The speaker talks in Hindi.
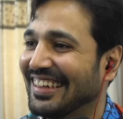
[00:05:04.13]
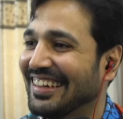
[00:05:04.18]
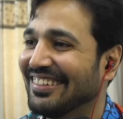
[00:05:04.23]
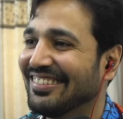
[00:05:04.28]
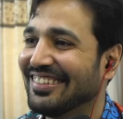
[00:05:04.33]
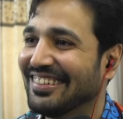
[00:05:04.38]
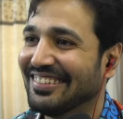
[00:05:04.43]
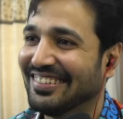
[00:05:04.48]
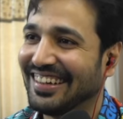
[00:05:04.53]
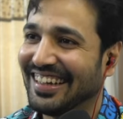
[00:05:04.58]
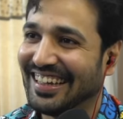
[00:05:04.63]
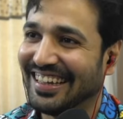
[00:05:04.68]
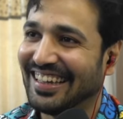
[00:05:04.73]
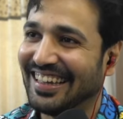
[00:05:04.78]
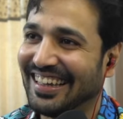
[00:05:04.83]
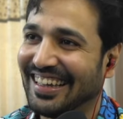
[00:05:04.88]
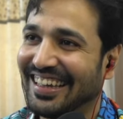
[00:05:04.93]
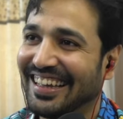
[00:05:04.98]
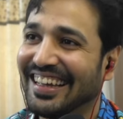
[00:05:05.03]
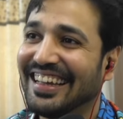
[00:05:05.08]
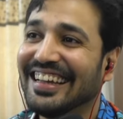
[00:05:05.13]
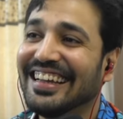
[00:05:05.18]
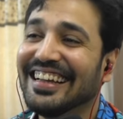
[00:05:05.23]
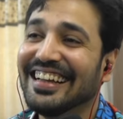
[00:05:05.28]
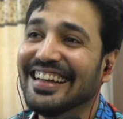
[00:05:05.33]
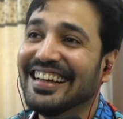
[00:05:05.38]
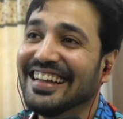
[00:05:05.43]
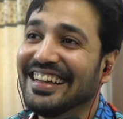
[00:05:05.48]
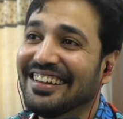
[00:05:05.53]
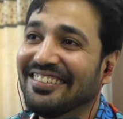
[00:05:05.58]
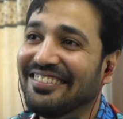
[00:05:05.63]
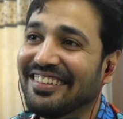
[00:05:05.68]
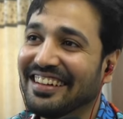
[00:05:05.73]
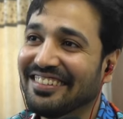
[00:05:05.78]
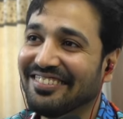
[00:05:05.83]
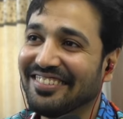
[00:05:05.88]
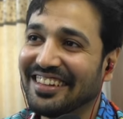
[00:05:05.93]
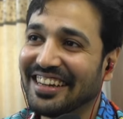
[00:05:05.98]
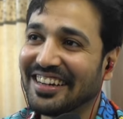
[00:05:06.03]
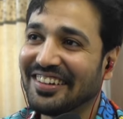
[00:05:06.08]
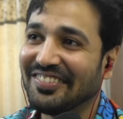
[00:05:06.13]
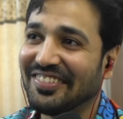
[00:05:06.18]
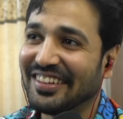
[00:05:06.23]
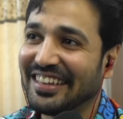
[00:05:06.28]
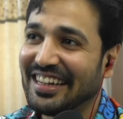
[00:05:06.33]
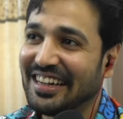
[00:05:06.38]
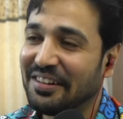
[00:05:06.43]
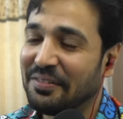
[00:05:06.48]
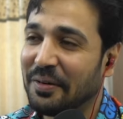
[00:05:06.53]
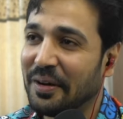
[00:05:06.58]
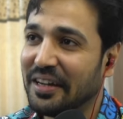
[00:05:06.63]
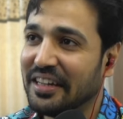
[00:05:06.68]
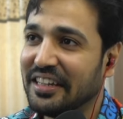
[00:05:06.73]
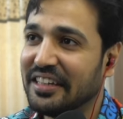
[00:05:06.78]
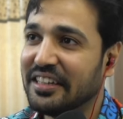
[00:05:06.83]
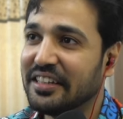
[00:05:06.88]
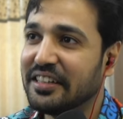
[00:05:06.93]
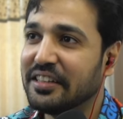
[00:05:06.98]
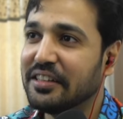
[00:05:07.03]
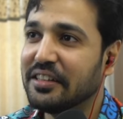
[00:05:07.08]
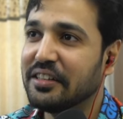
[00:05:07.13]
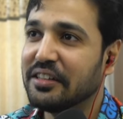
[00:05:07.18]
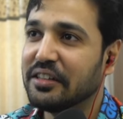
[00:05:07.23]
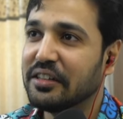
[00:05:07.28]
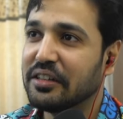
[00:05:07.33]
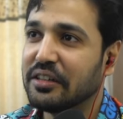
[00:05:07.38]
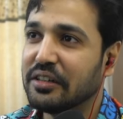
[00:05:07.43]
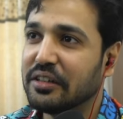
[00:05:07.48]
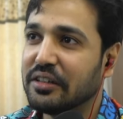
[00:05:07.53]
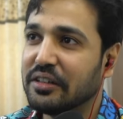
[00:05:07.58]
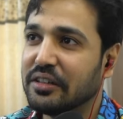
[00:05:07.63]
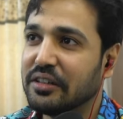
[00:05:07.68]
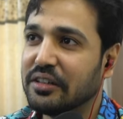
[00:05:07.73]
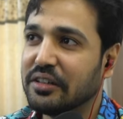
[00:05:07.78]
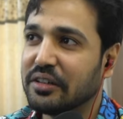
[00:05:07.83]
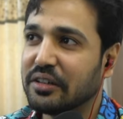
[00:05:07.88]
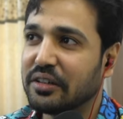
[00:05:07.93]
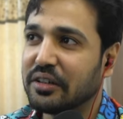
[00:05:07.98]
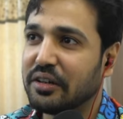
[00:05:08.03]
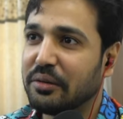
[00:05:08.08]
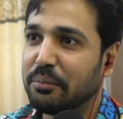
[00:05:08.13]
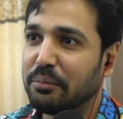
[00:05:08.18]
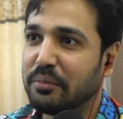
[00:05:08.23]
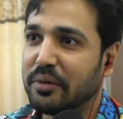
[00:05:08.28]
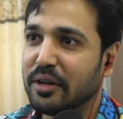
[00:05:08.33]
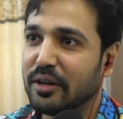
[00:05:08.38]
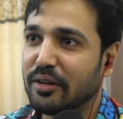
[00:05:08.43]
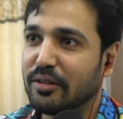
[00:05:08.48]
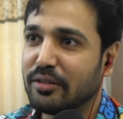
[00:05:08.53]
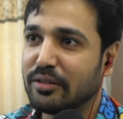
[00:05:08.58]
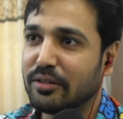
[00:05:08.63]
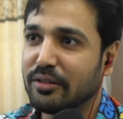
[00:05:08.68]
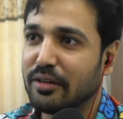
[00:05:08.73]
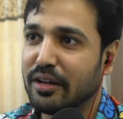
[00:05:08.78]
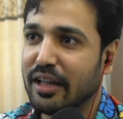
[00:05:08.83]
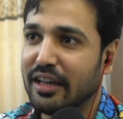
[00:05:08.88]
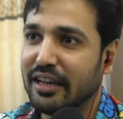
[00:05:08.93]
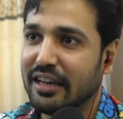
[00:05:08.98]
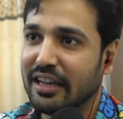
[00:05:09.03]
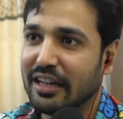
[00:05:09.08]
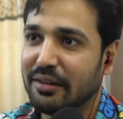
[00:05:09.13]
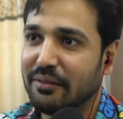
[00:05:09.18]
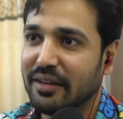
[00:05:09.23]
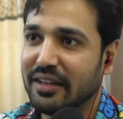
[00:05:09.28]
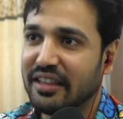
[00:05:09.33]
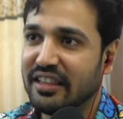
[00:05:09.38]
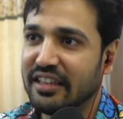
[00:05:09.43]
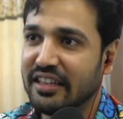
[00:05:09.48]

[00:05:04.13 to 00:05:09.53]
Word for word: गया मैं मैं, मैं मेरे को पता भाई कब मेरे को उसको खेलने के बाद